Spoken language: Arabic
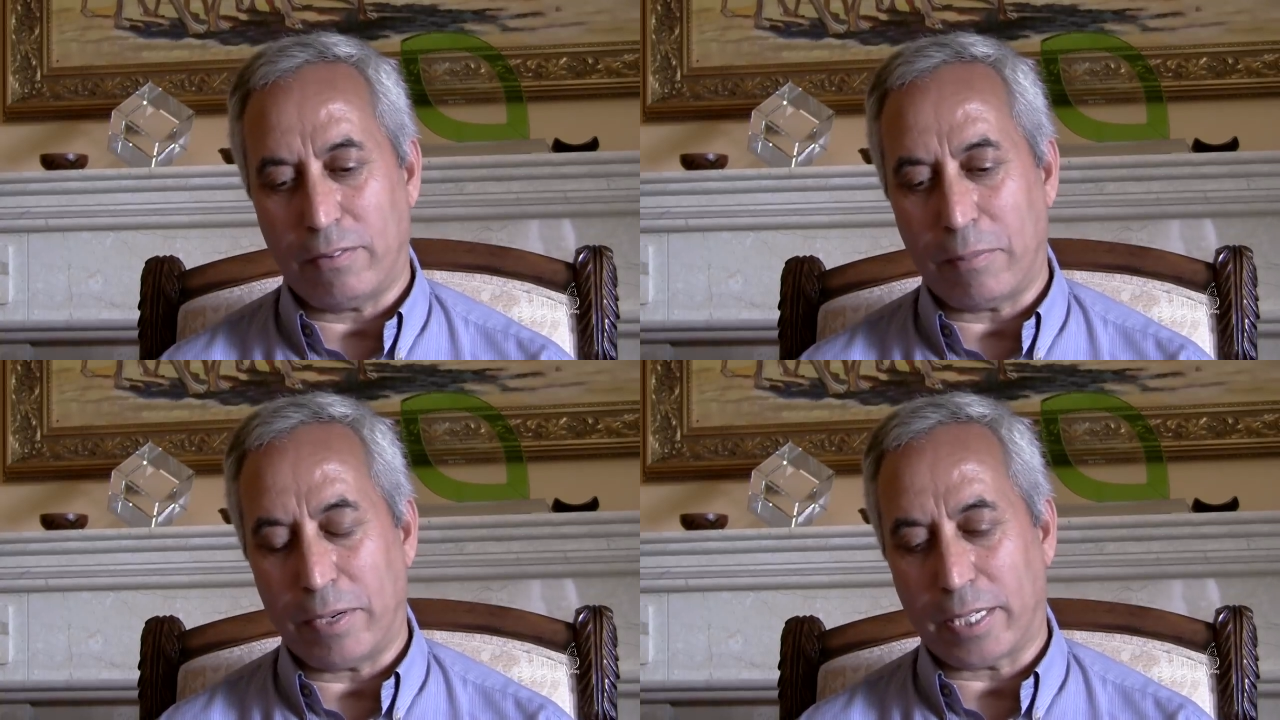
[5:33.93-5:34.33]

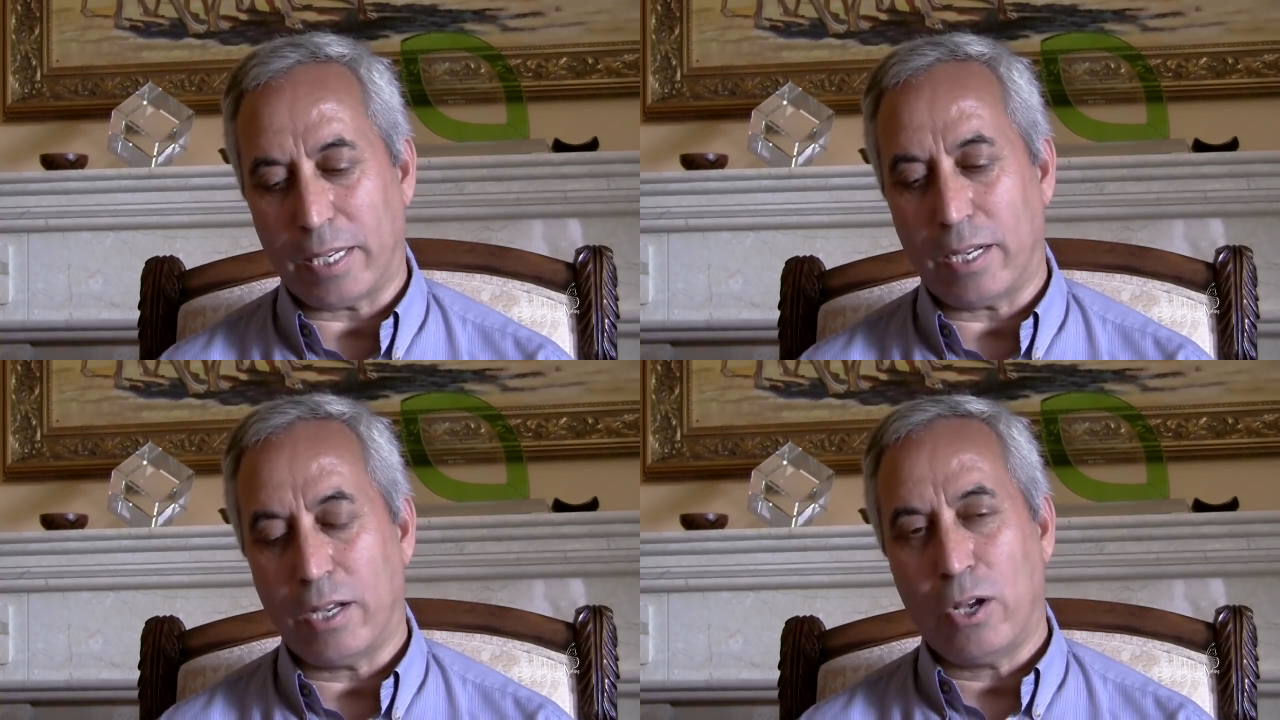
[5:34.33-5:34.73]
في
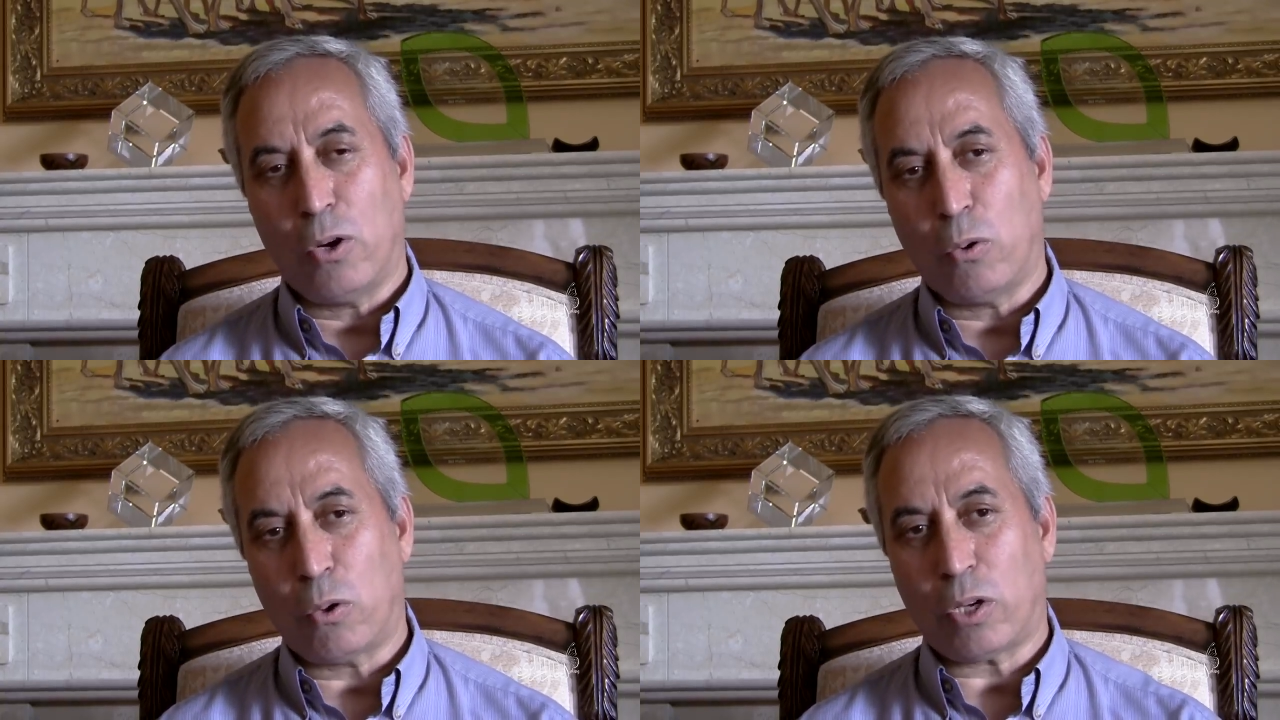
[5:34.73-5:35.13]
امريكا
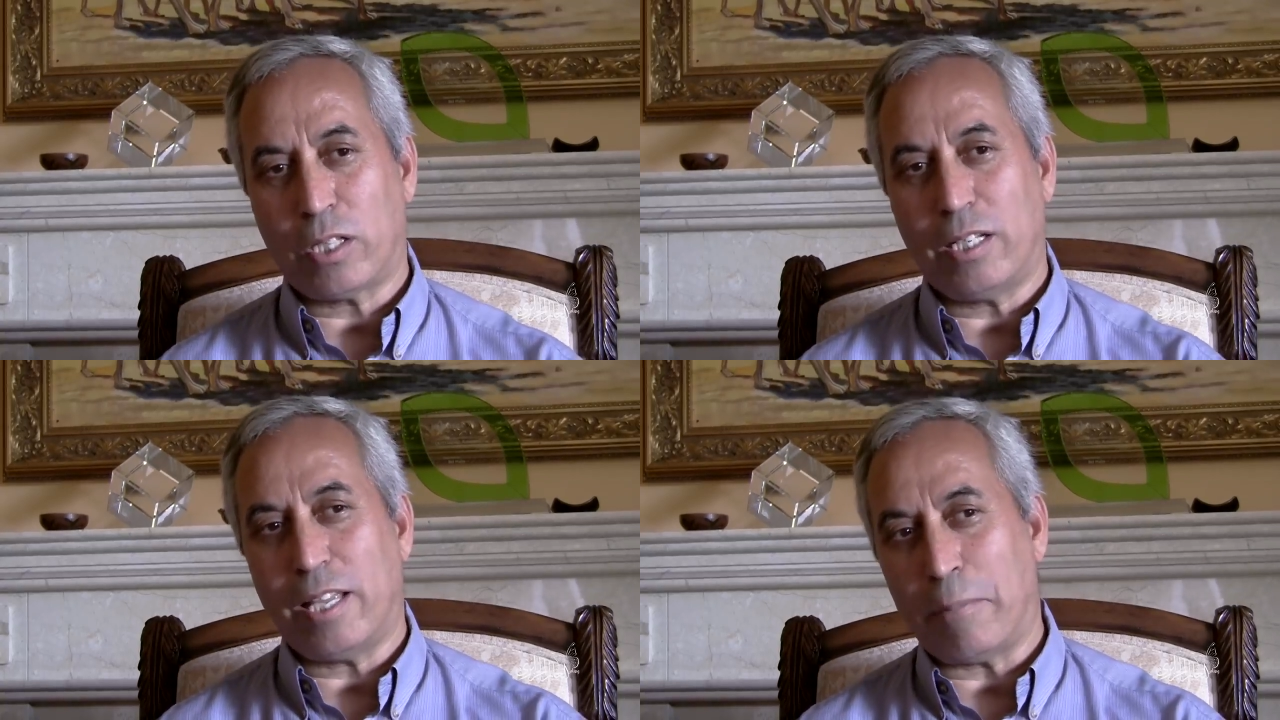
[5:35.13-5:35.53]

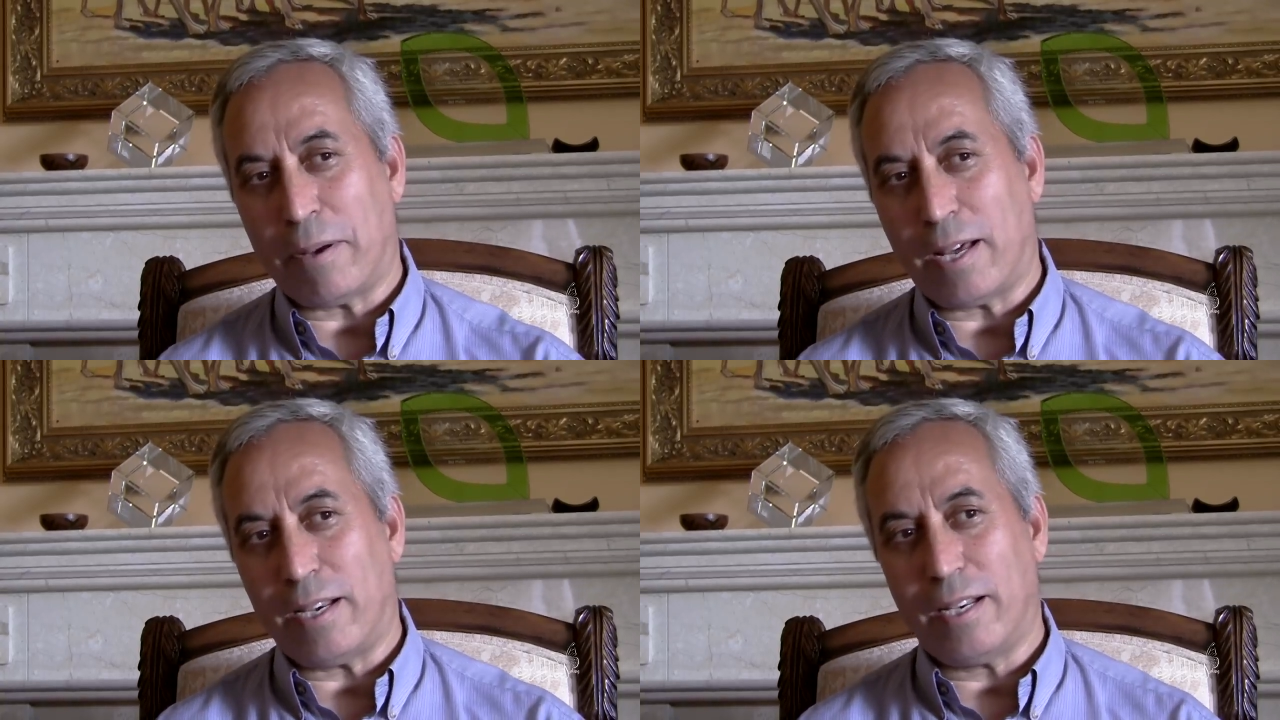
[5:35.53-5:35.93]
ورحت
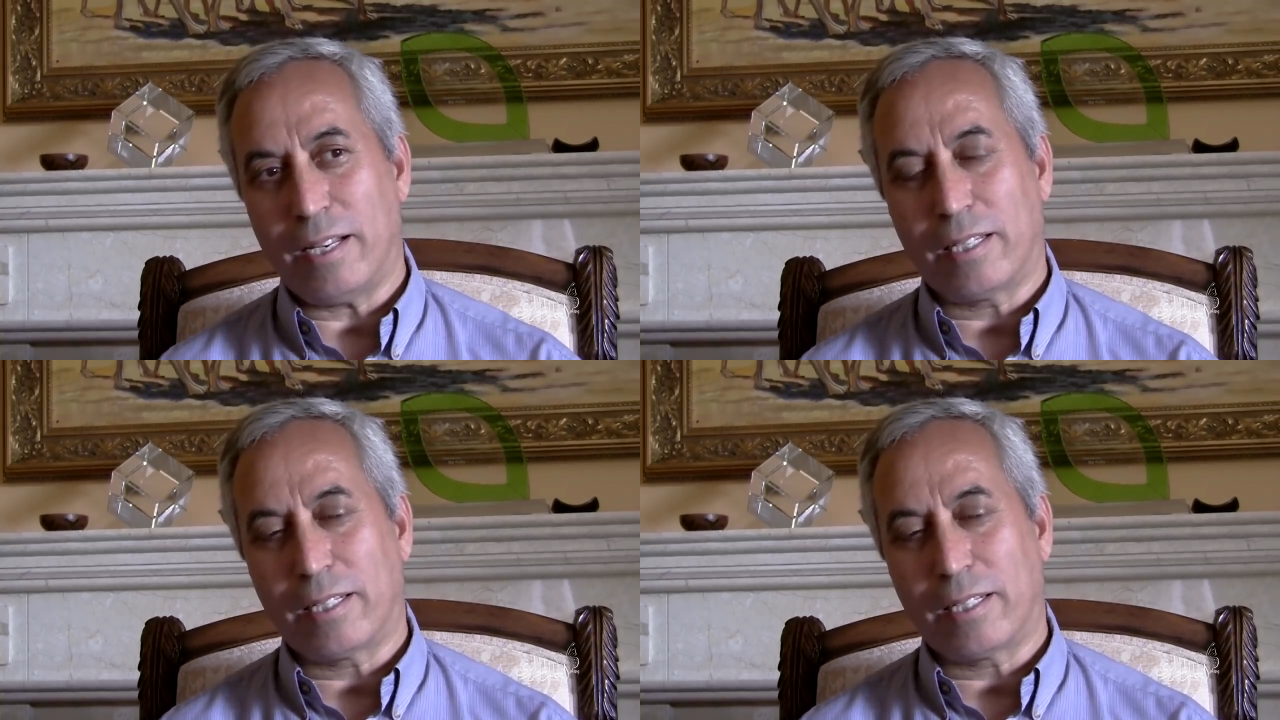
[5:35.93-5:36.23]
لليابان